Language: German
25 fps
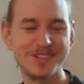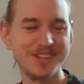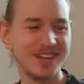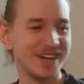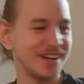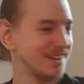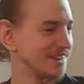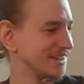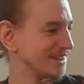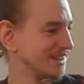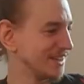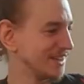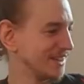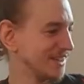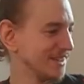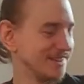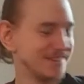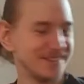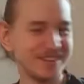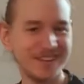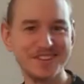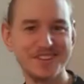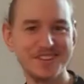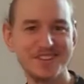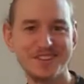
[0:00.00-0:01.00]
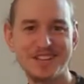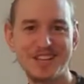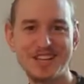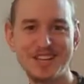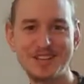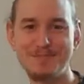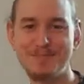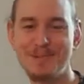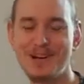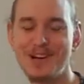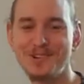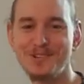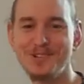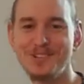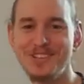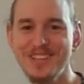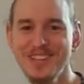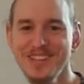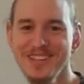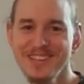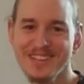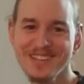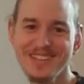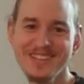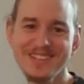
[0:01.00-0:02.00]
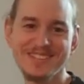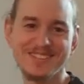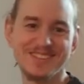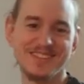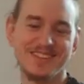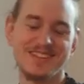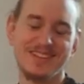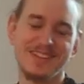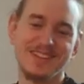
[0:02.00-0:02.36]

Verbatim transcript: kann, dass es als Parodie gilt,